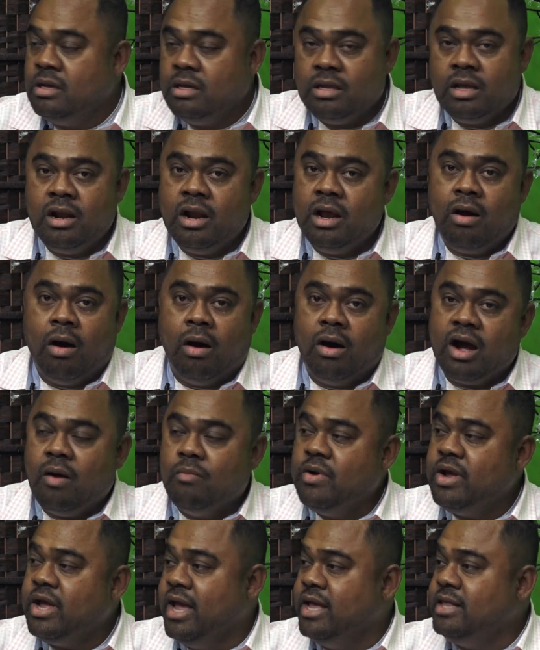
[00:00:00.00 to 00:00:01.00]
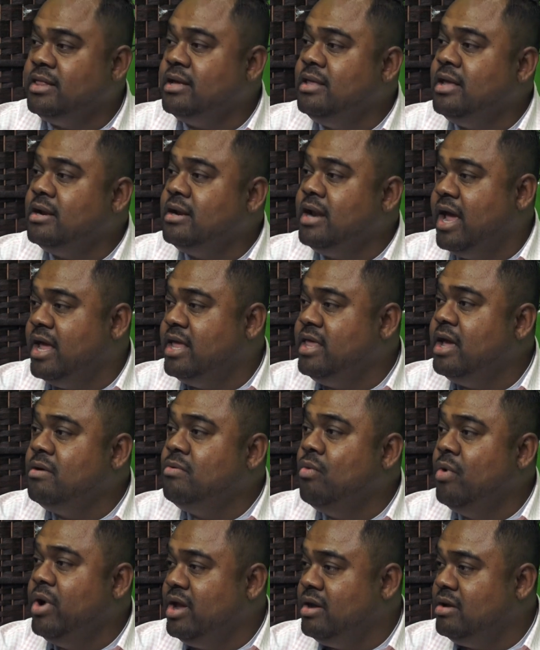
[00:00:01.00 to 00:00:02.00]
cho nên họ không có nghĩ tới vấn đề
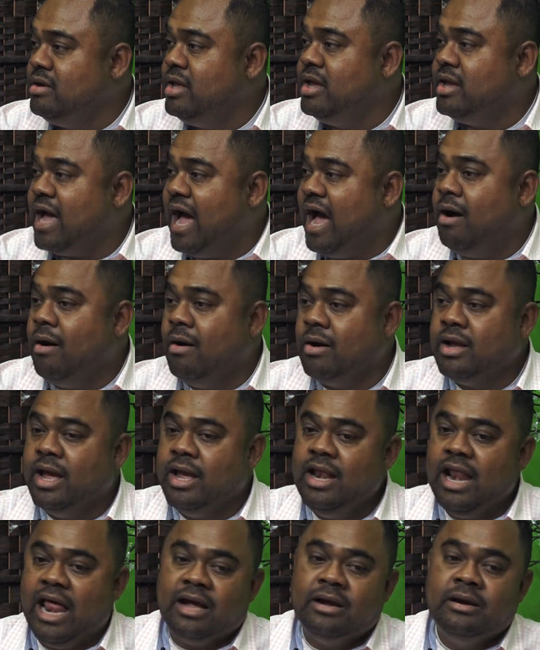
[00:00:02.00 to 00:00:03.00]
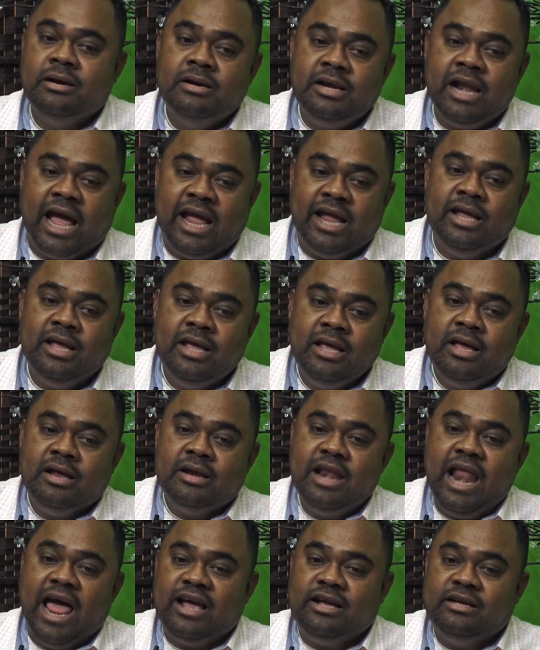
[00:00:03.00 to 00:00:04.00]
nhân quyền gì cả họ nghĩ là người này
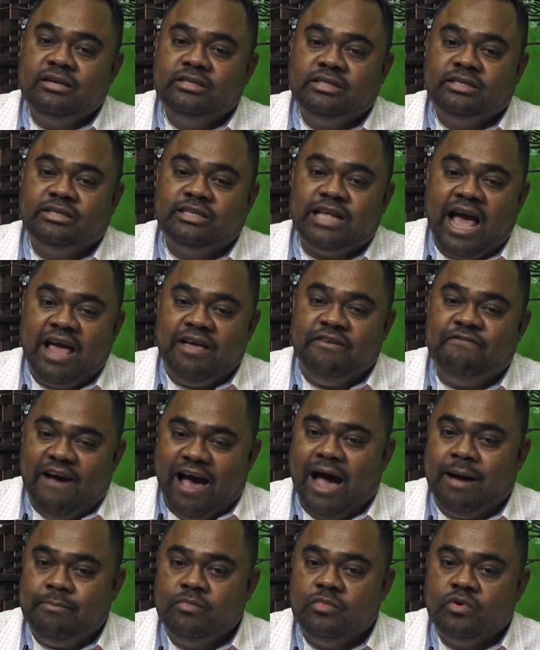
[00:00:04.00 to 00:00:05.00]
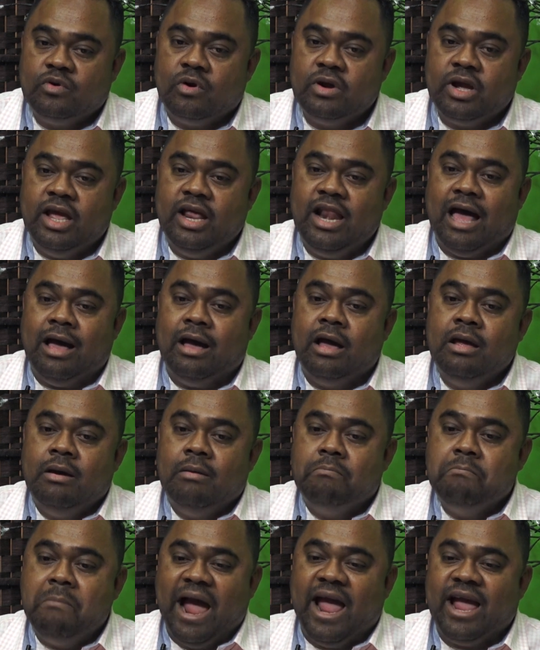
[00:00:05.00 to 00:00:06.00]
đang sai phạm có nghĩa là
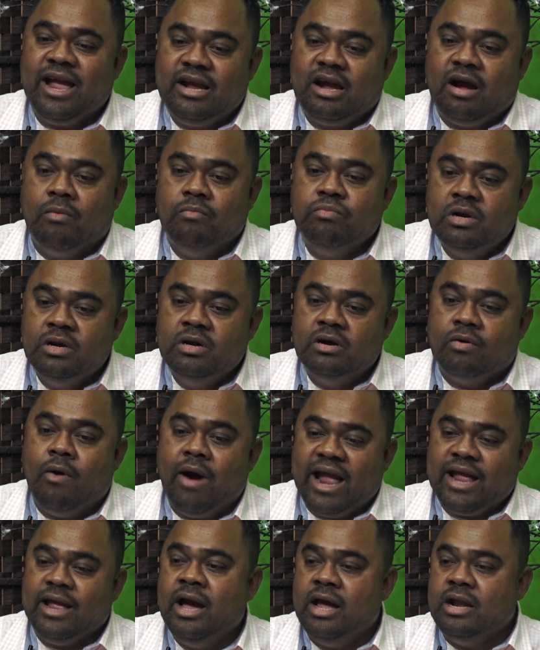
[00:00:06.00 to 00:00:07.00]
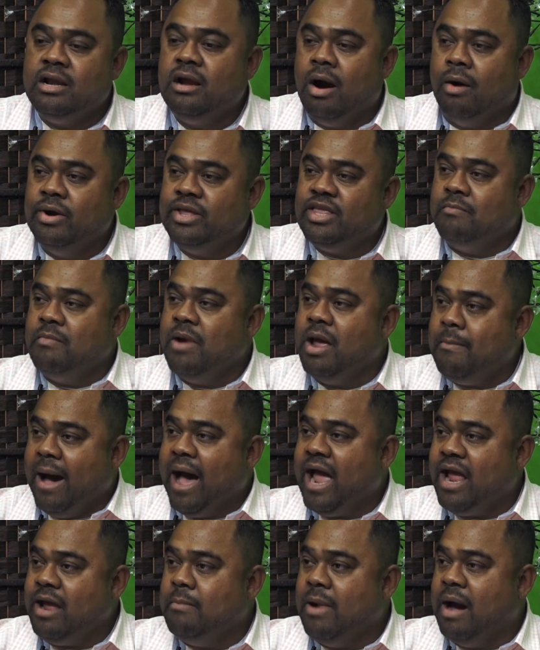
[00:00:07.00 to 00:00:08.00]
bạn không được hoan nghênh ngồi trong máy
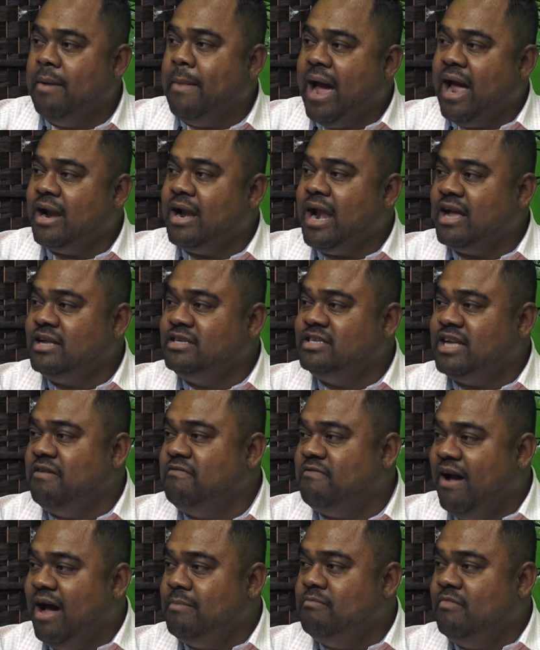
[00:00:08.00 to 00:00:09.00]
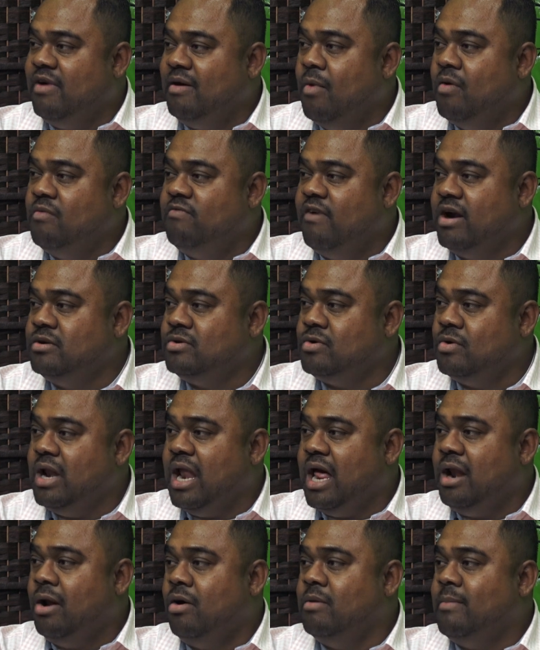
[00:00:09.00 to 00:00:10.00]
bay mà bạn đang sai phạm và bổn phận tôi
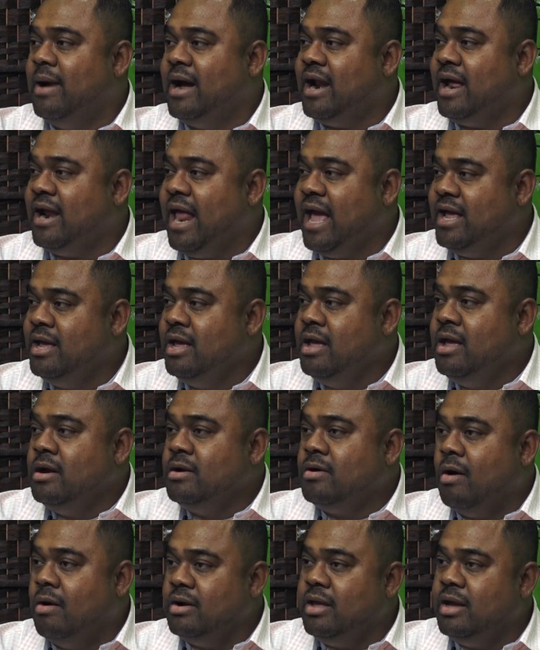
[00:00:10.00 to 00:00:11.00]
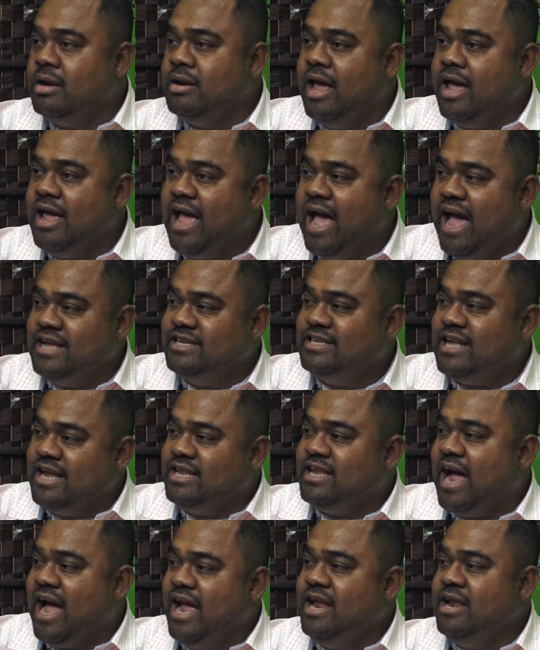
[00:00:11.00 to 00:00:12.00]
là lôi bạn ra đây còn vấn đề ai sai
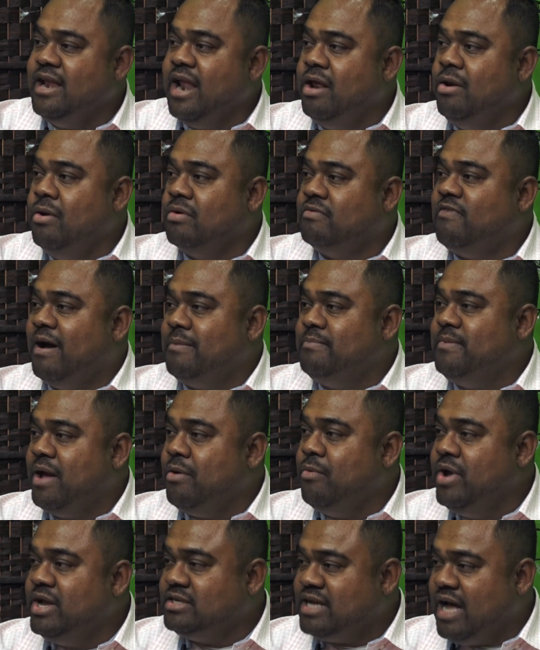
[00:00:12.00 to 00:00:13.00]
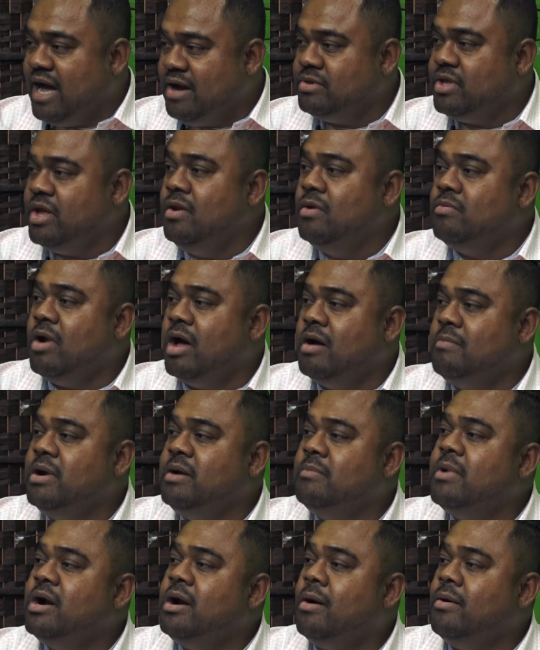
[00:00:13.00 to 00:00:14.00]
trái để luật pháp giải quyết sao thì lúc đó
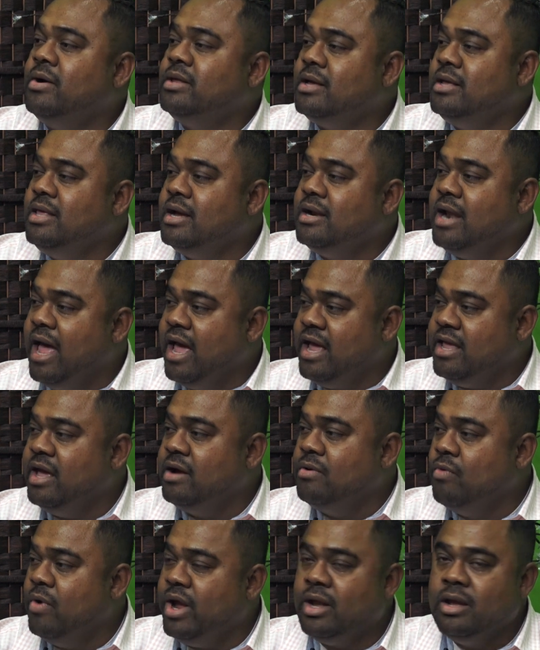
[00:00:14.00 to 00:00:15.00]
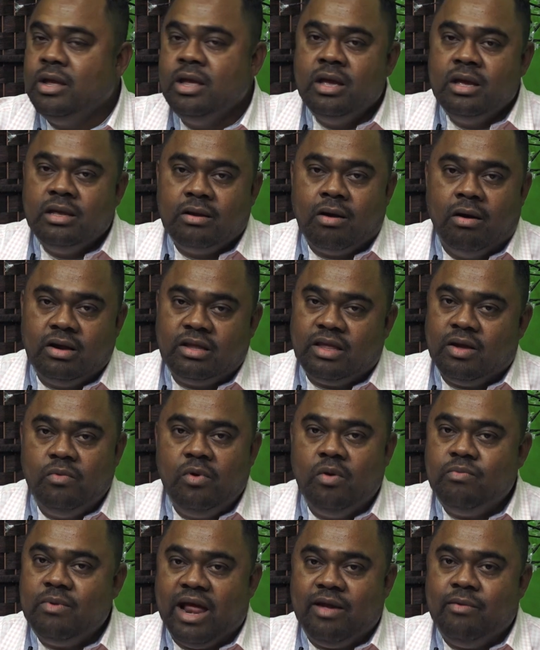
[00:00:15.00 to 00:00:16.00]
mình mới nói tới vấn đề nhân quyền còn trong
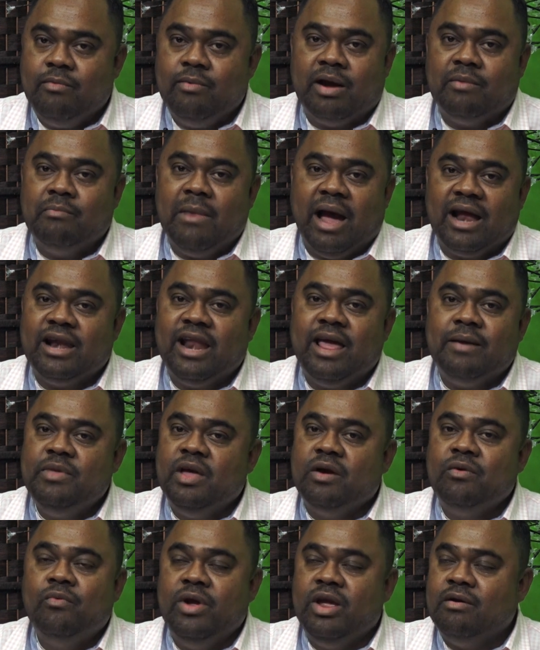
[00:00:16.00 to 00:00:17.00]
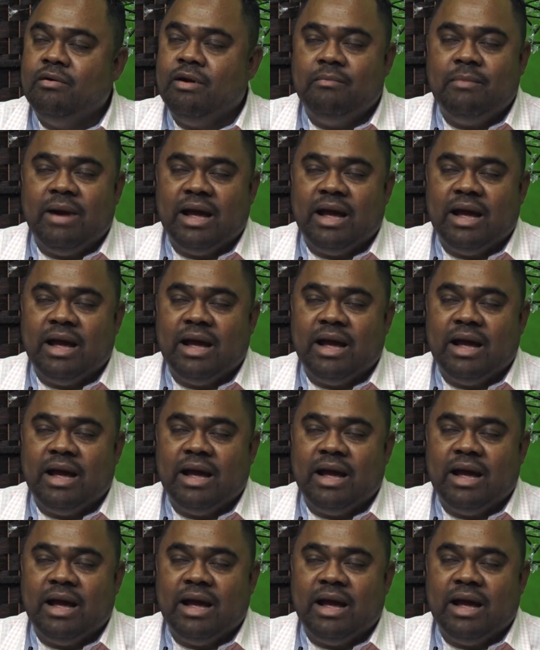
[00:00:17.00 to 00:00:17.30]
lúc này bạn đem nhân quyền qua